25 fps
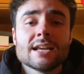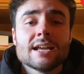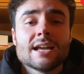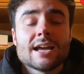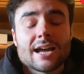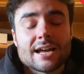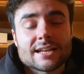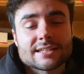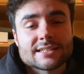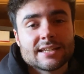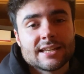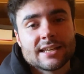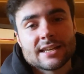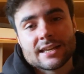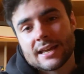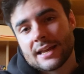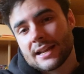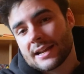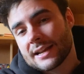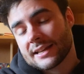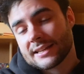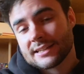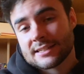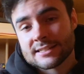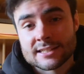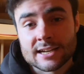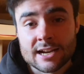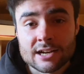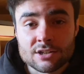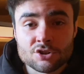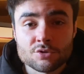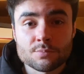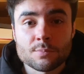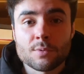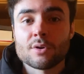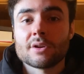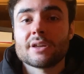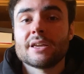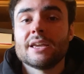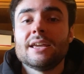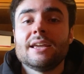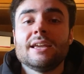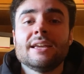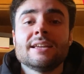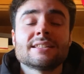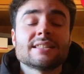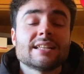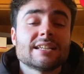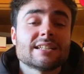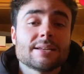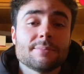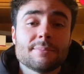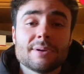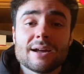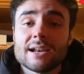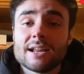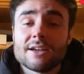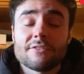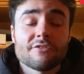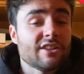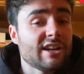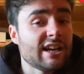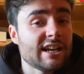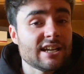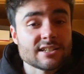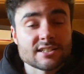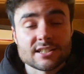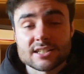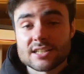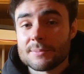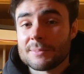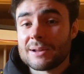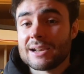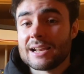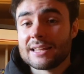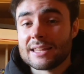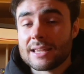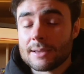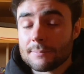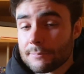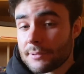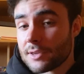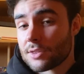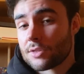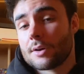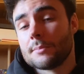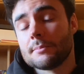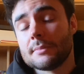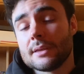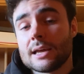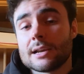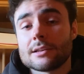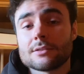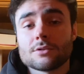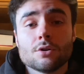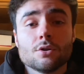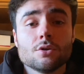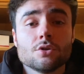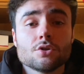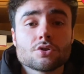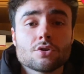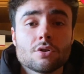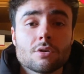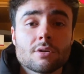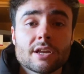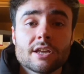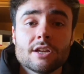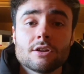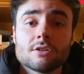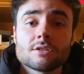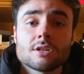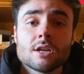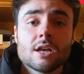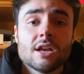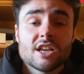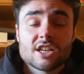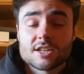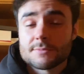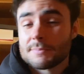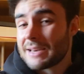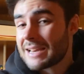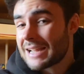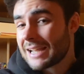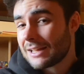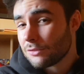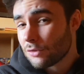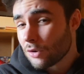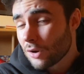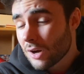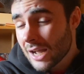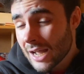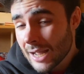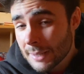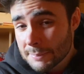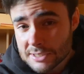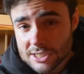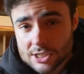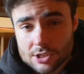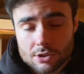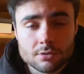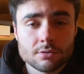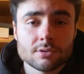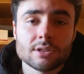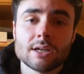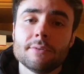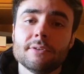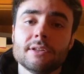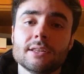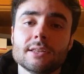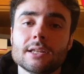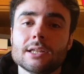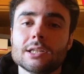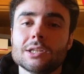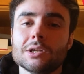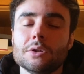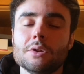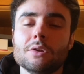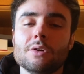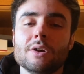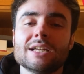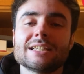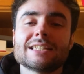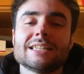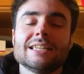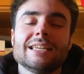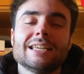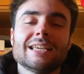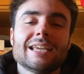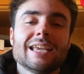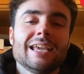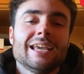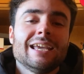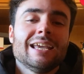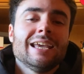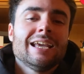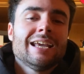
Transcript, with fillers: Así que registraros porque esta semana, a finales de semana ya empiezo a enviar todos los correos explicando absolutamente todo. Así que